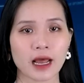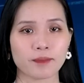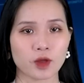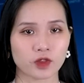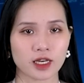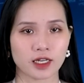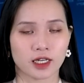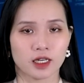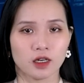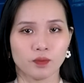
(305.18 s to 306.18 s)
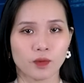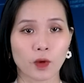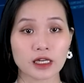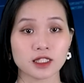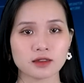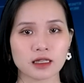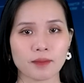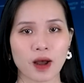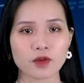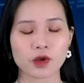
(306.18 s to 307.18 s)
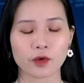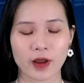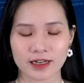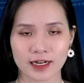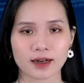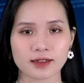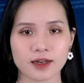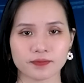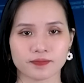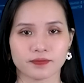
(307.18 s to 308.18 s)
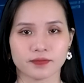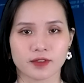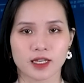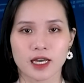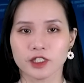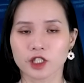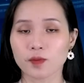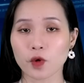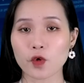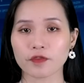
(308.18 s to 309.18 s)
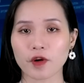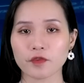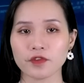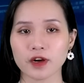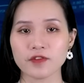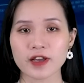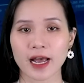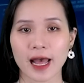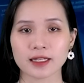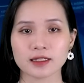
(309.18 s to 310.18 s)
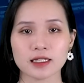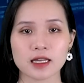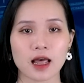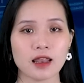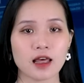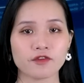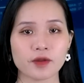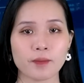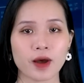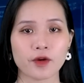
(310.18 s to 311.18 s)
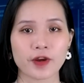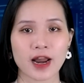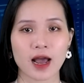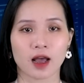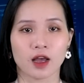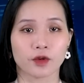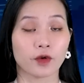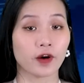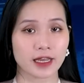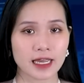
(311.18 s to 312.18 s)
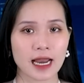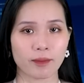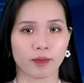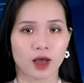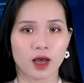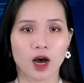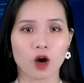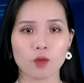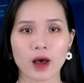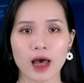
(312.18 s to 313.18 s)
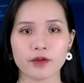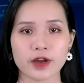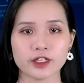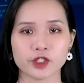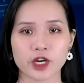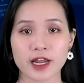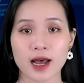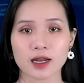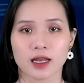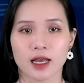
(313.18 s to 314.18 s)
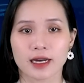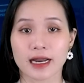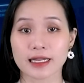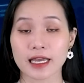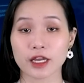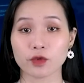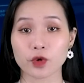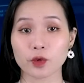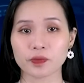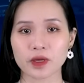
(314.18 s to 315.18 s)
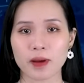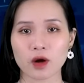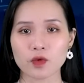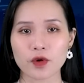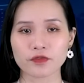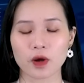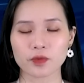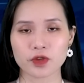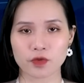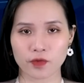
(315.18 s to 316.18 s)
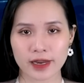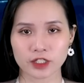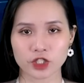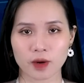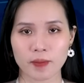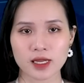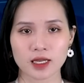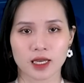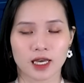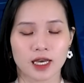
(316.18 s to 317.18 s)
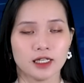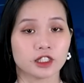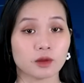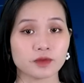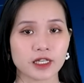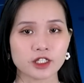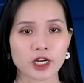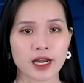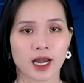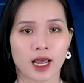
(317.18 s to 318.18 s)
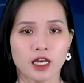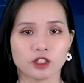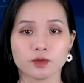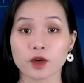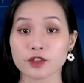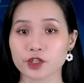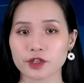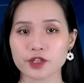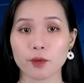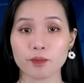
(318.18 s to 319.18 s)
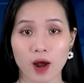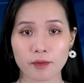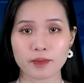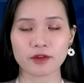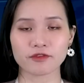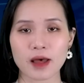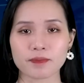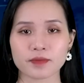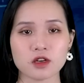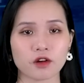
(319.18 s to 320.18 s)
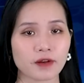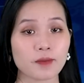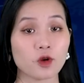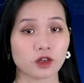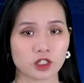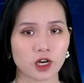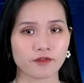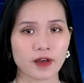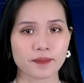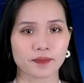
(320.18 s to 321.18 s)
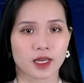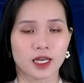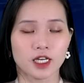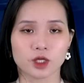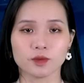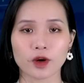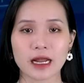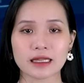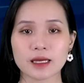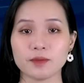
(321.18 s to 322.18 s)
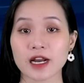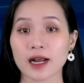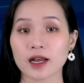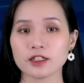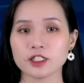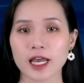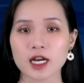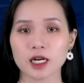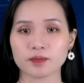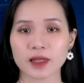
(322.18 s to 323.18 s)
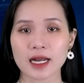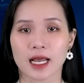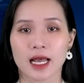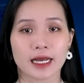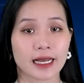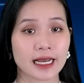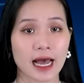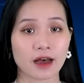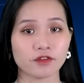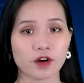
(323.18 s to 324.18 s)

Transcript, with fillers: Nga Putin, một quan chức tình báo Ukraine khẳng định. Trong một cuộc phỏng vấn với hãng tin La Marina của Hy Lạp, ông Andriy Chaniak, đại diện của Cục Tình báo Quốc phòng Ukraine cho biết trong chiến tranh, chúng tôi sử dụng mọi biện pháp được pháp luật cho phép. Chúng tôi đã tìm ra cơ chế hợp tác, ngay cả